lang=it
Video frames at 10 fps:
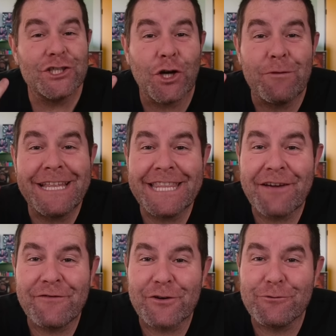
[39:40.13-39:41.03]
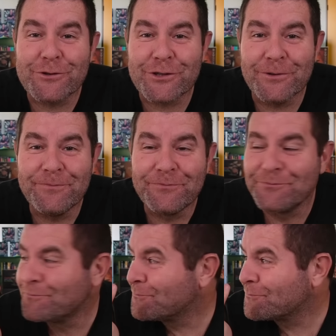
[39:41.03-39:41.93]
un ETF russo
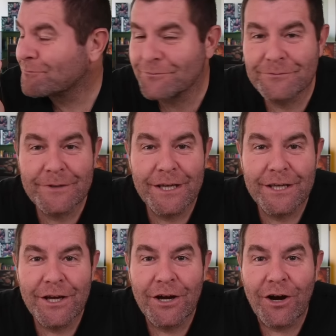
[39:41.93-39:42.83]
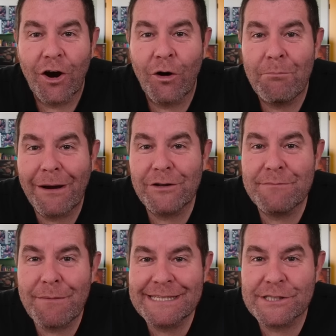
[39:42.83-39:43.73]
ho un paio
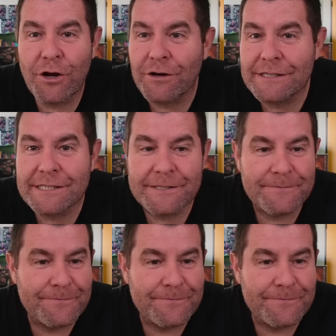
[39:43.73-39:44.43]
di meme stocks.